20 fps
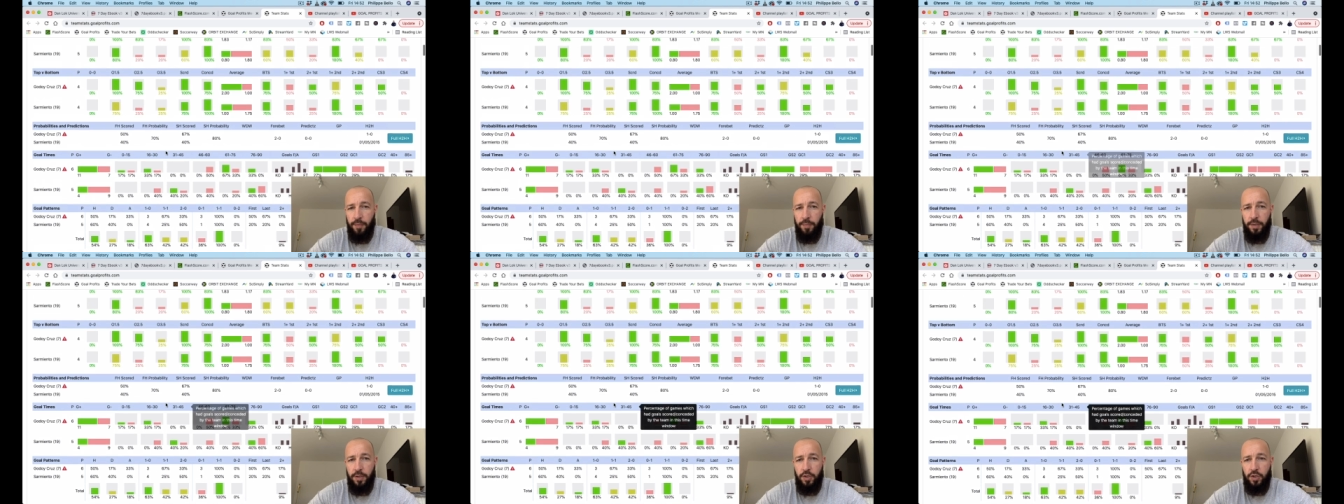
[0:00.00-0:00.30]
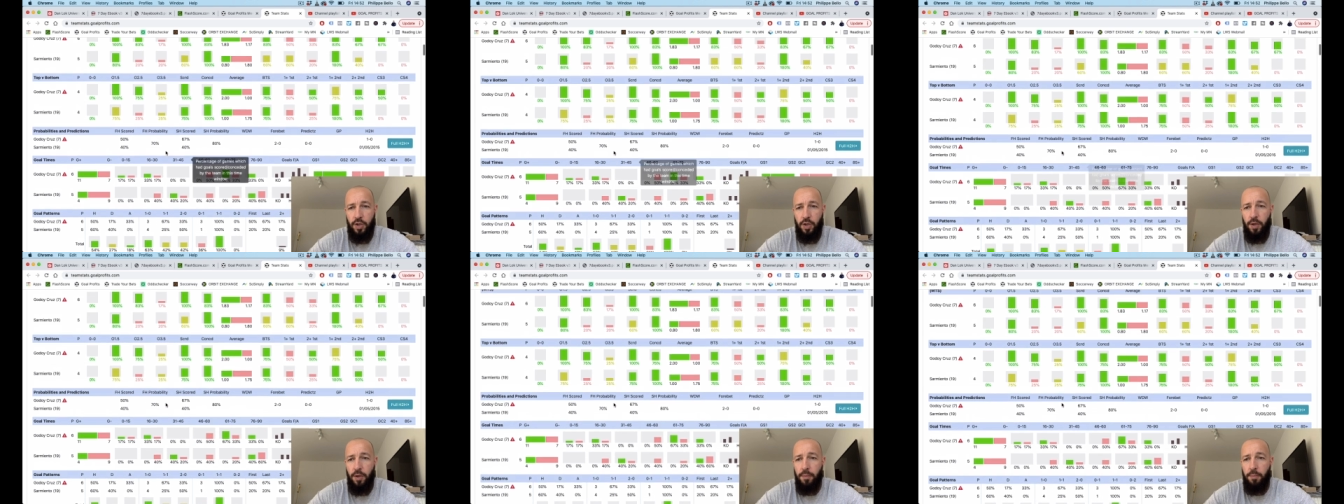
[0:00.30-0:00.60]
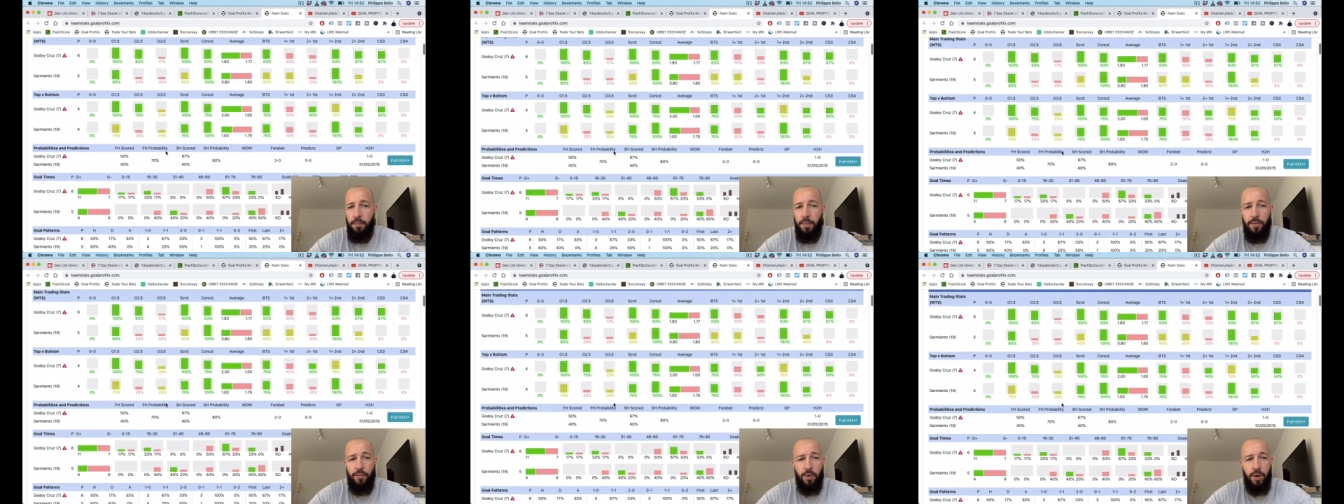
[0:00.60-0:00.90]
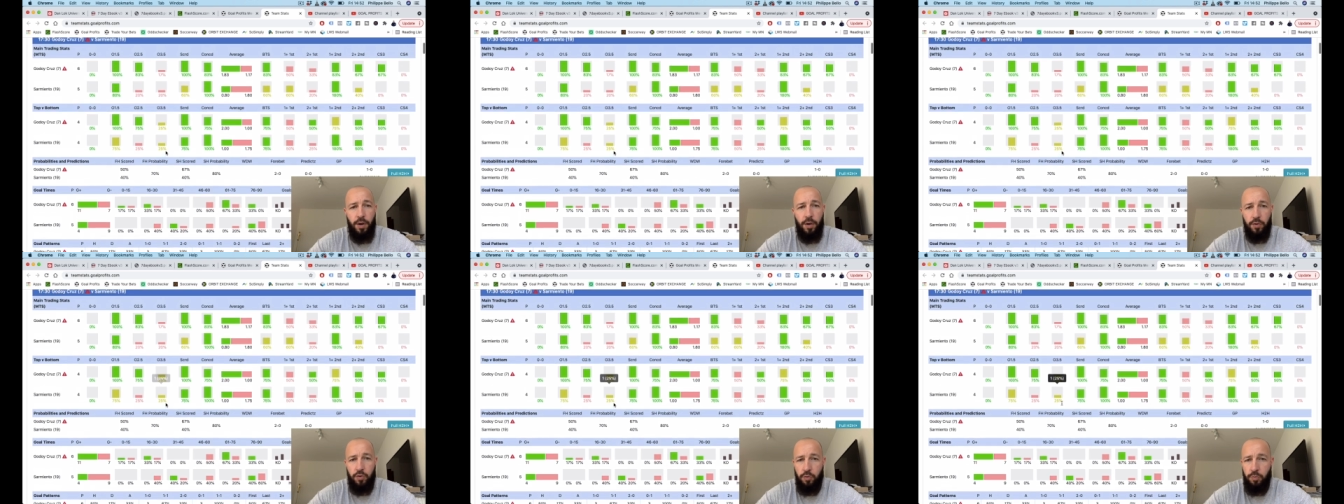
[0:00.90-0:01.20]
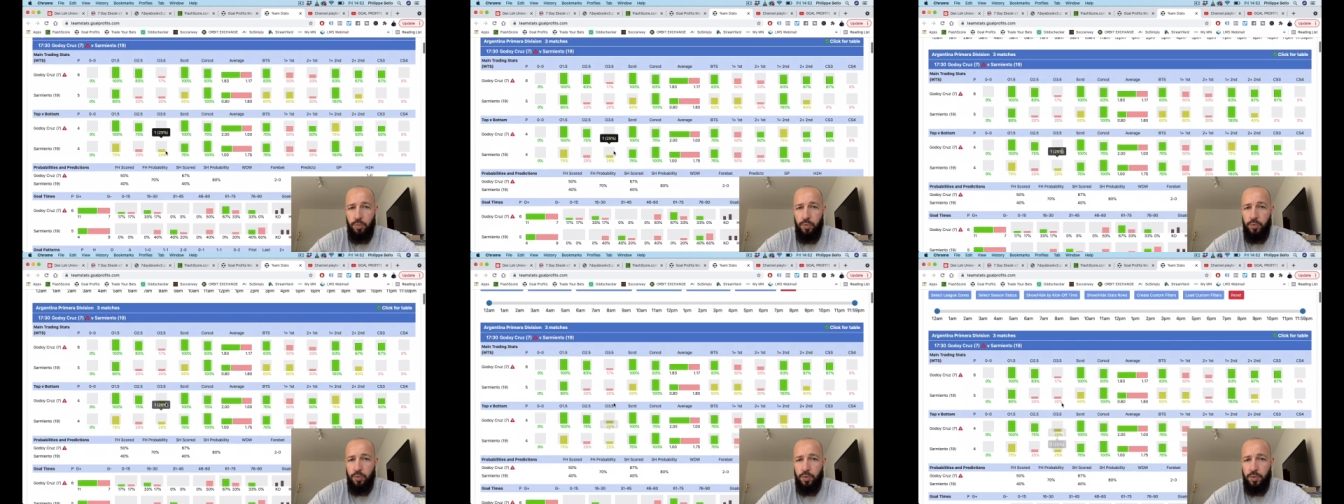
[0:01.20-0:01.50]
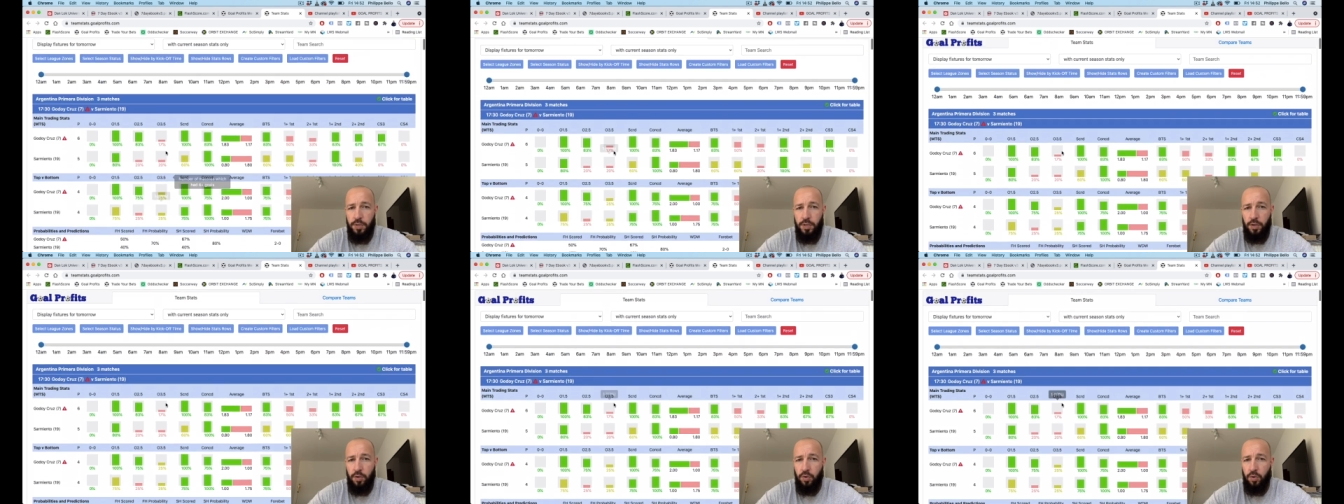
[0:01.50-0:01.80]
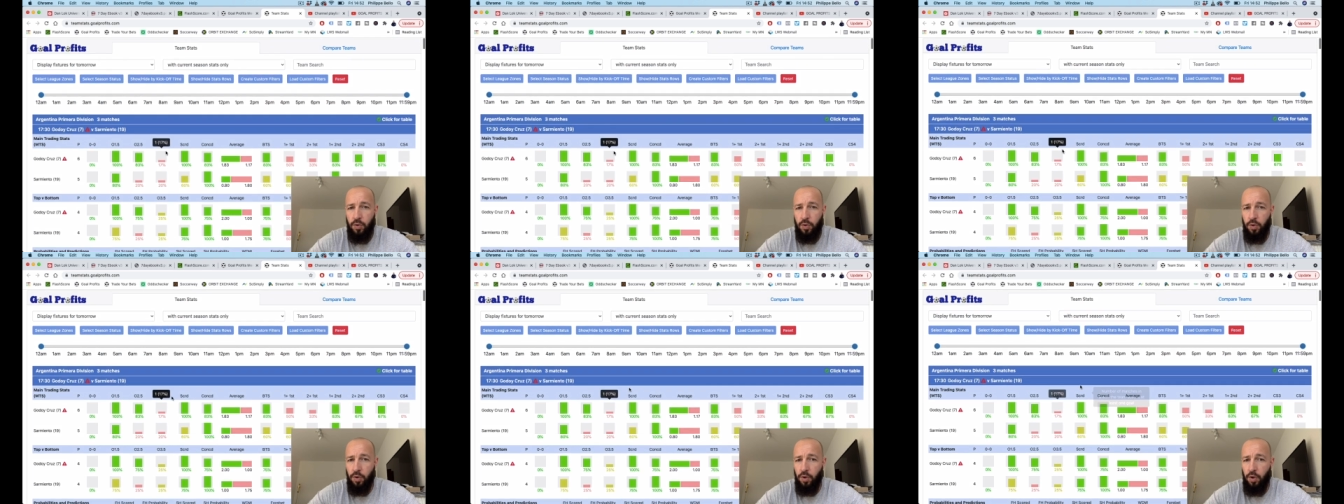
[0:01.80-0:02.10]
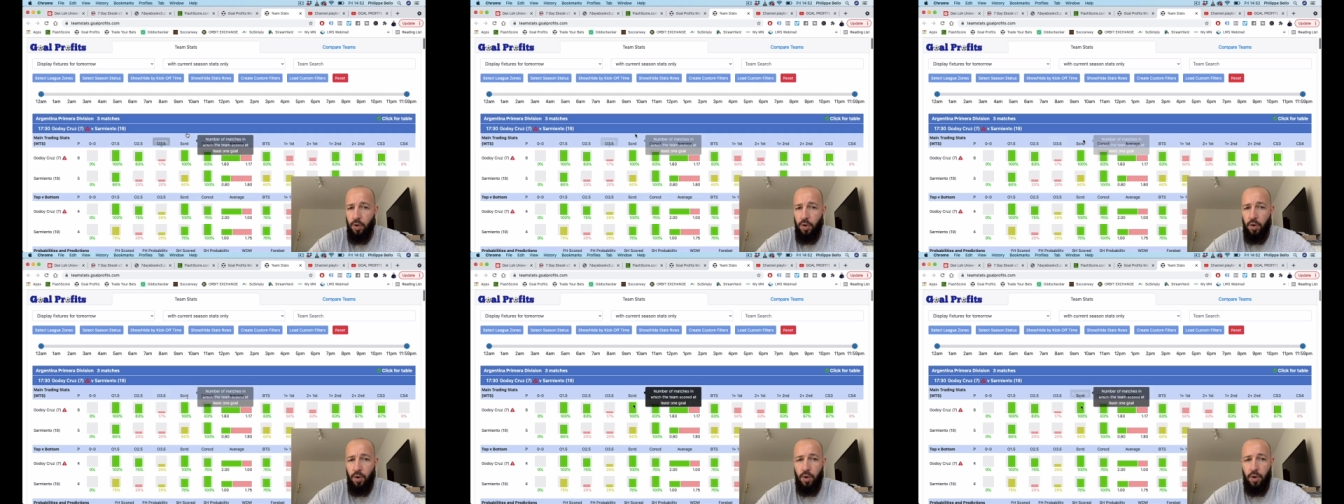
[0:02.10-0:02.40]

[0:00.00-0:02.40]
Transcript: match. Mais voilà, tu peux te dire que